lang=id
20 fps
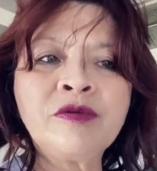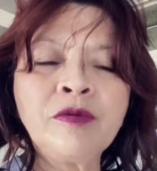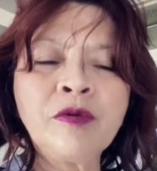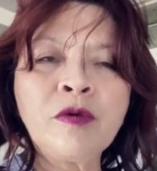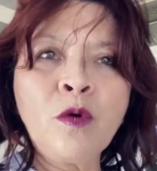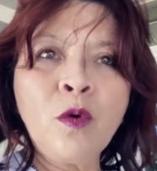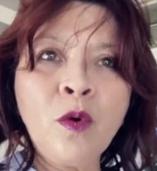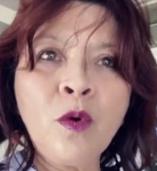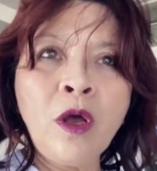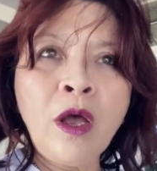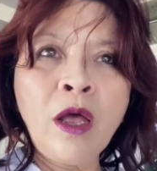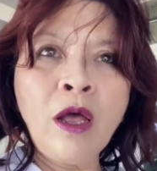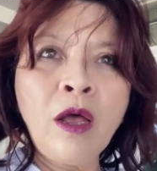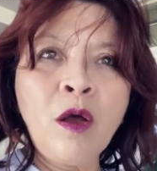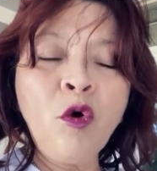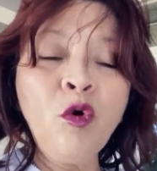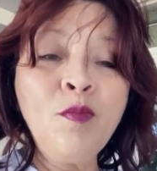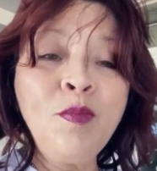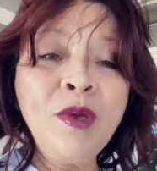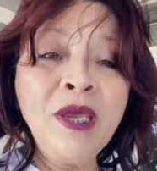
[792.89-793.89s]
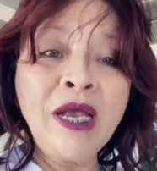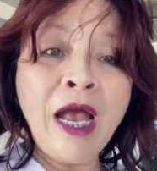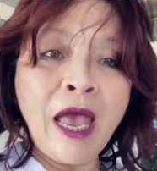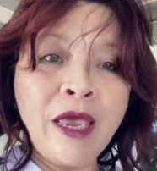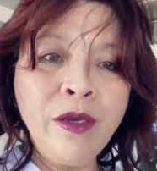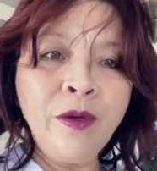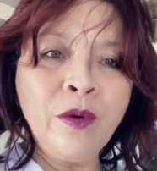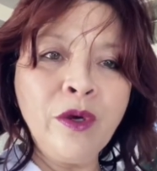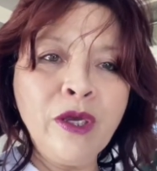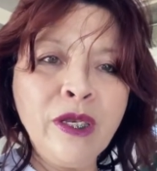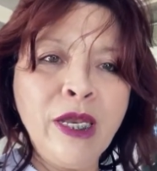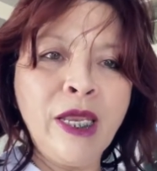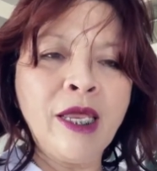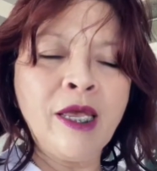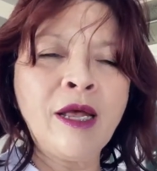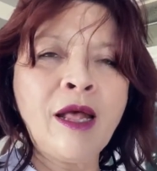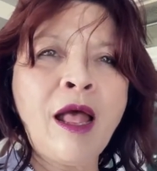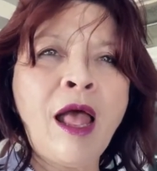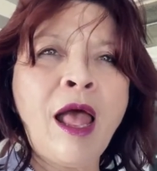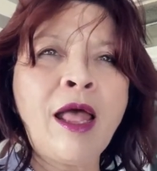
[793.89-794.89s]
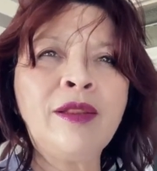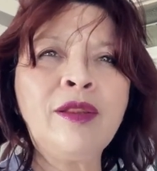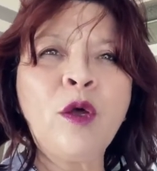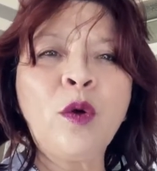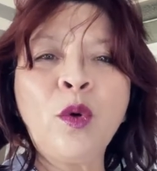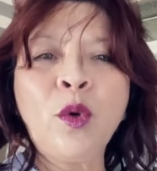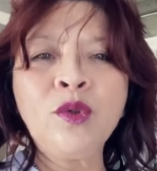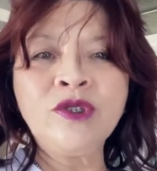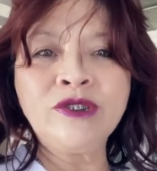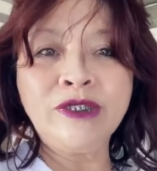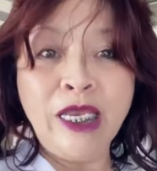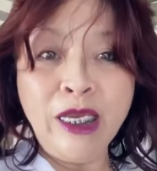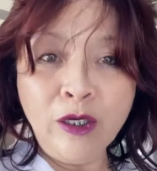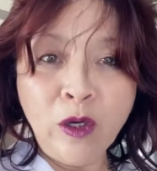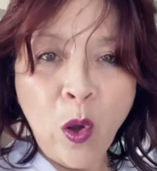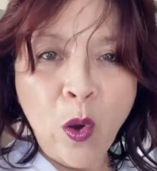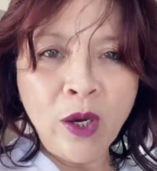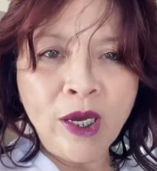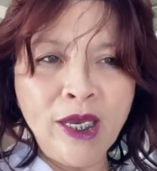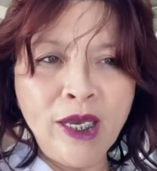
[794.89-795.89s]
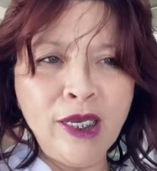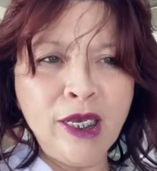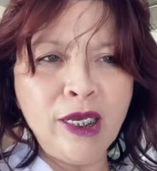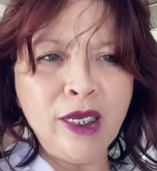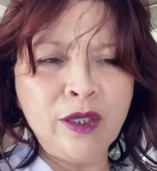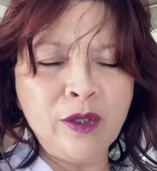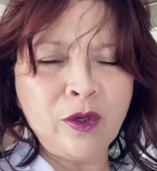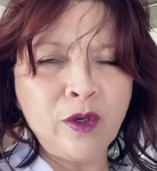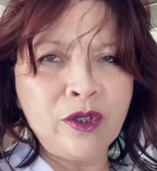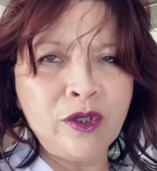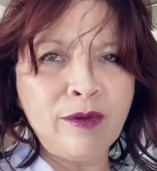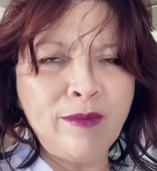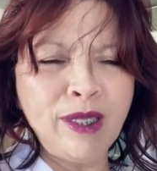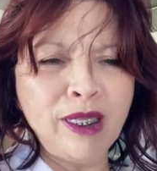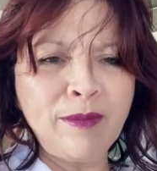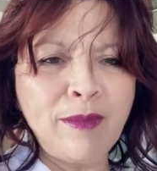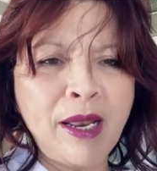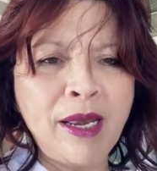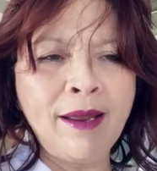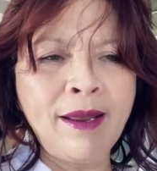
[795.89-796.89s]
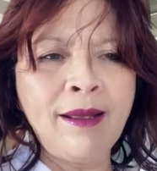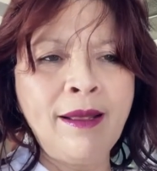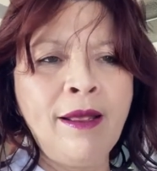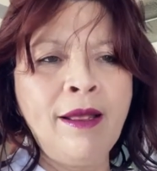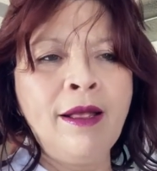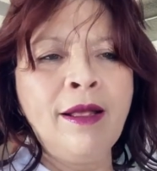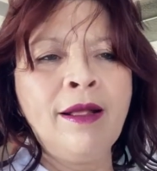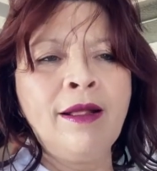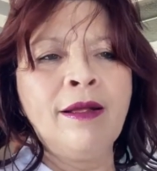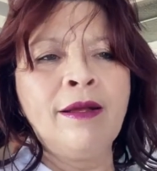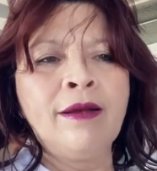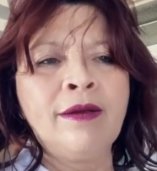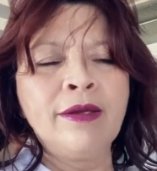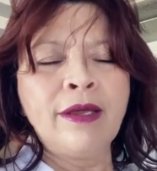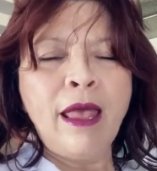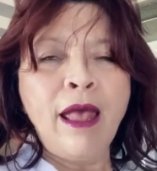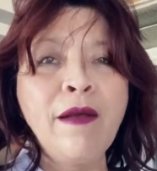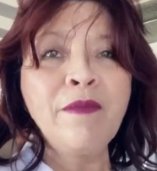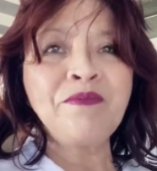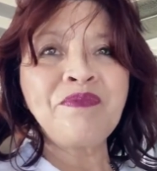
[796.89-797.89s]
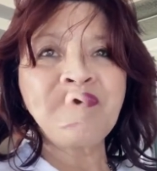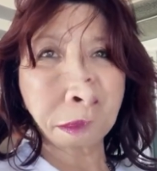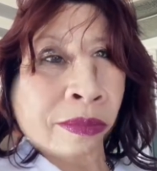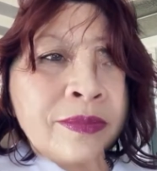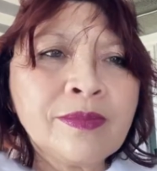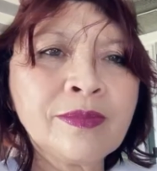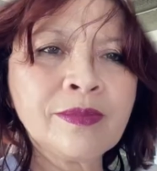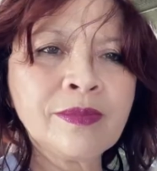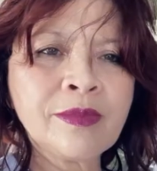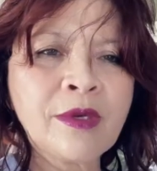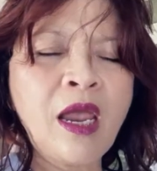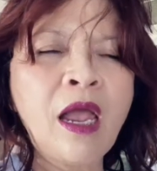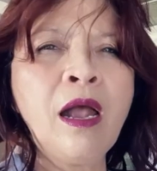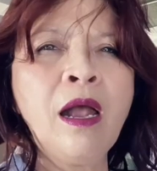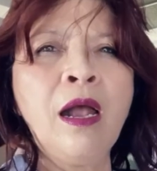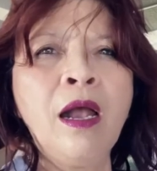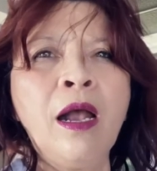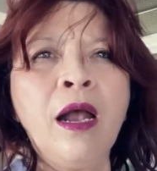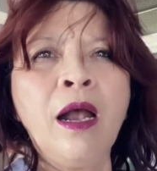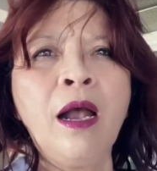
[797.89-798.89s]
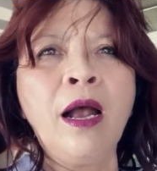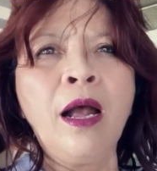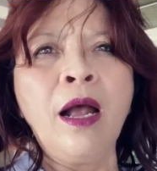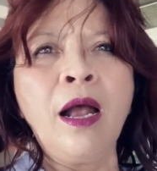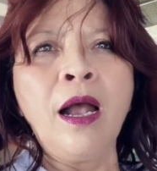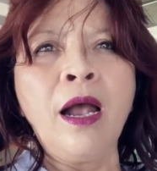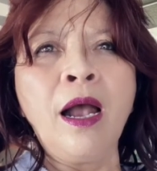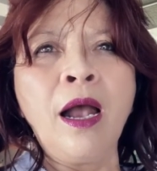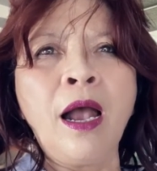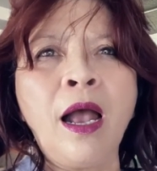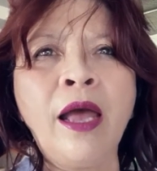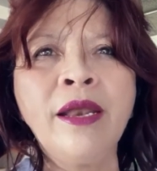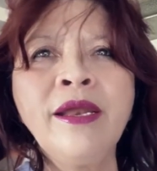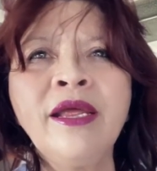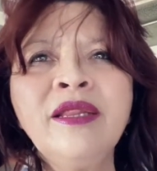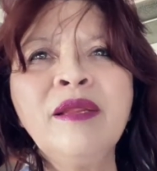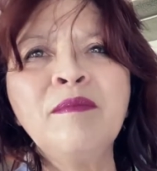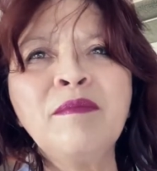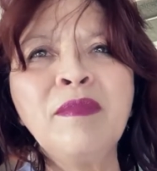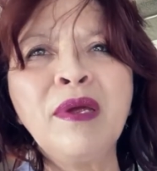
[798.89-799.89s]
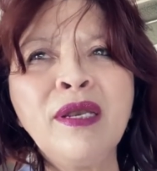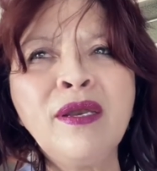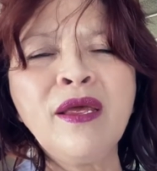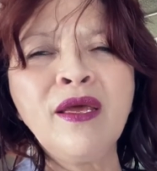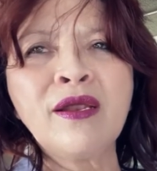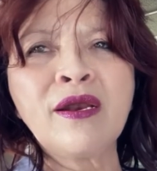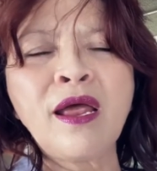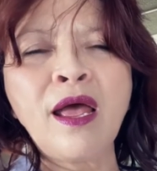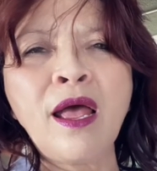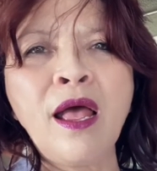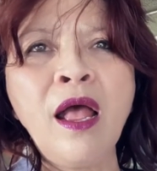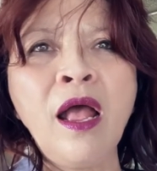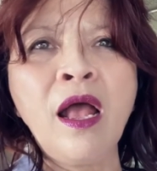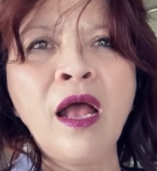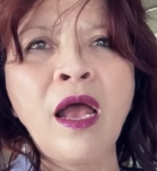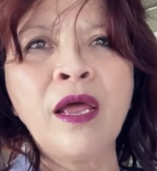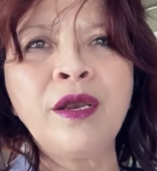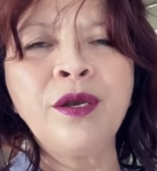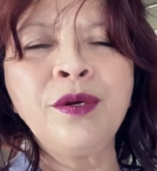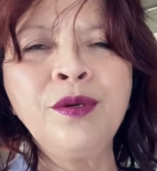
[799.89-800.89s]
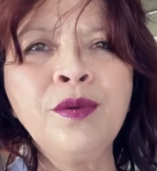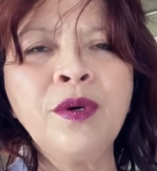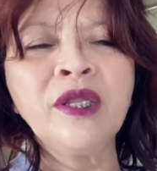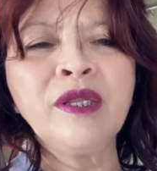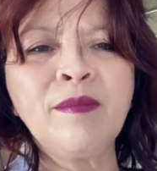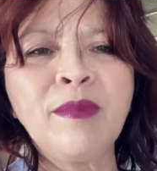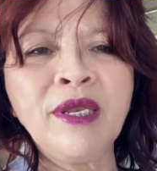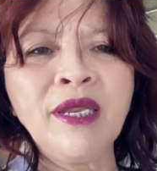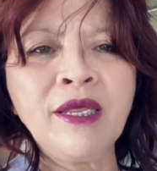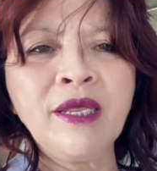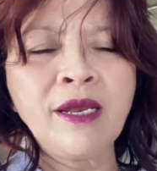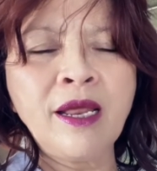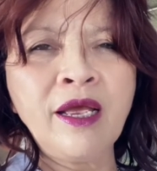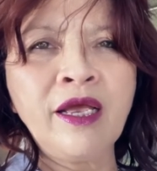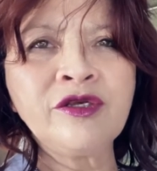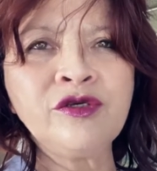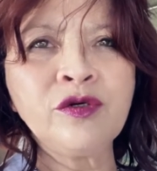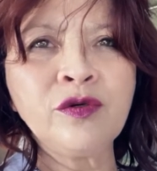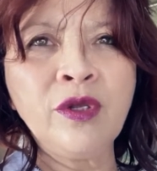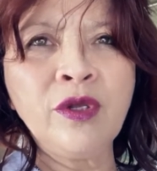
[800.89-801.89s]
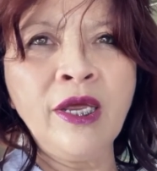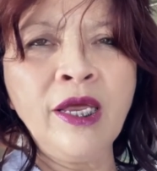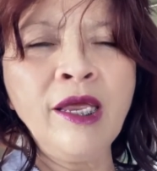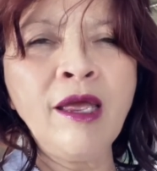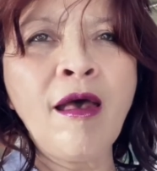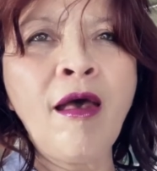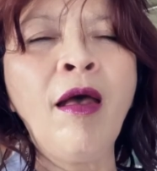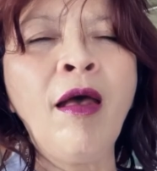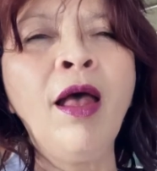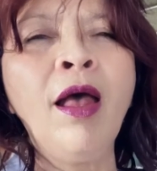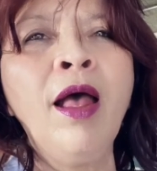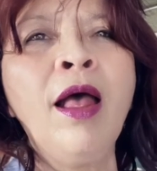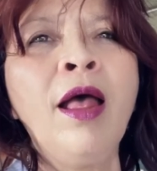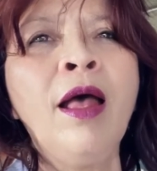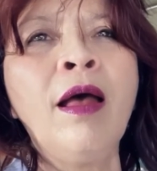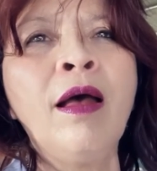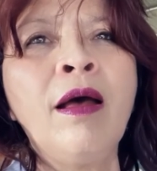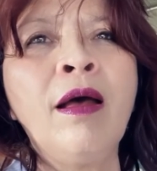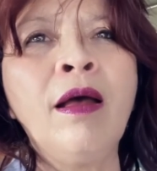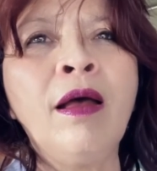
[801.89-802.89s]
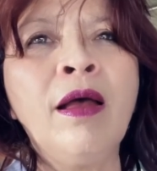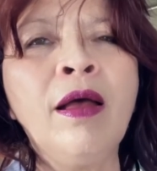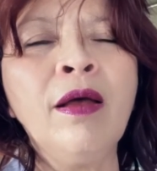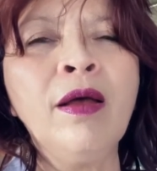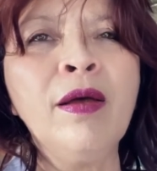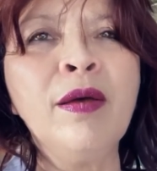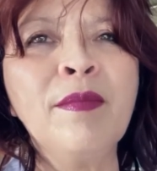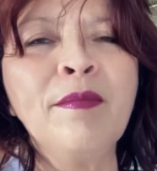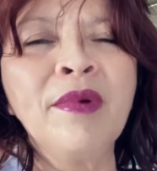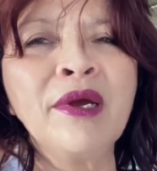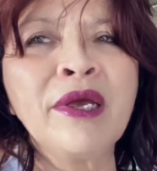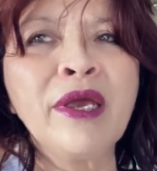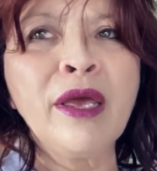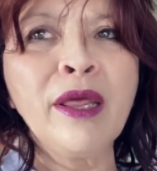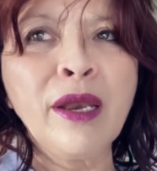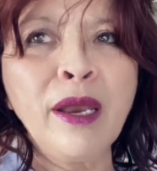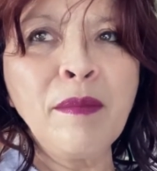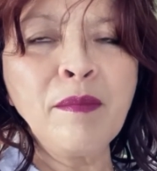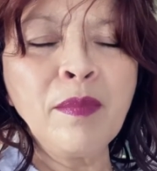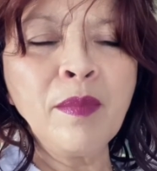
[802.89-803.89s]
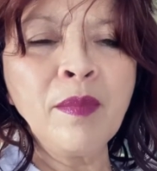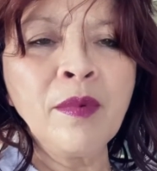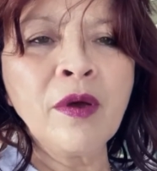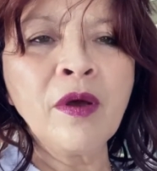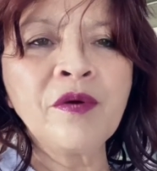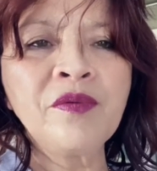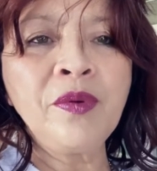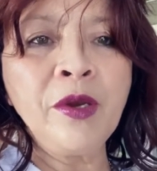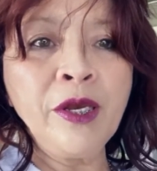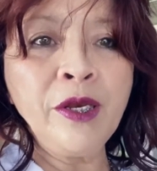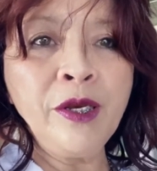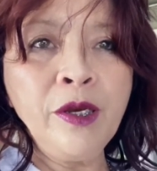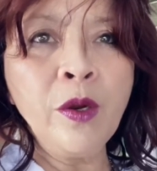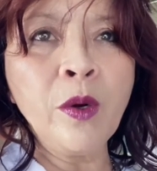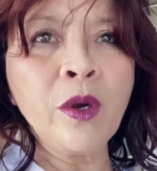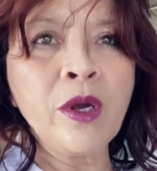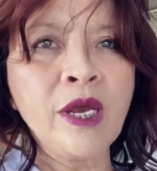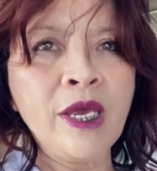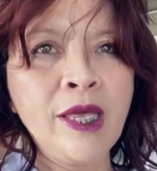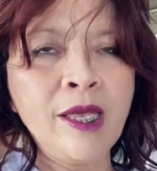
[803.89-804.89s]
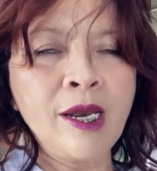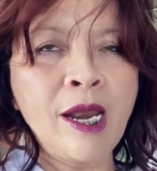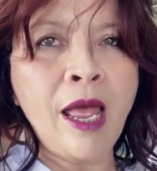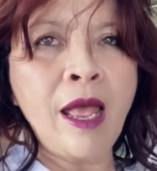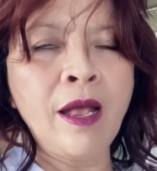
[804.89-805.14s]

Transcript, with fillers: uh, ubi kayu ini atau singkong ini gitu loh teman-teman. Ya, Ira ceritakan. Ada teman Ira, ada dua teman Ira actually ya, uh, mengirim video ke Ira.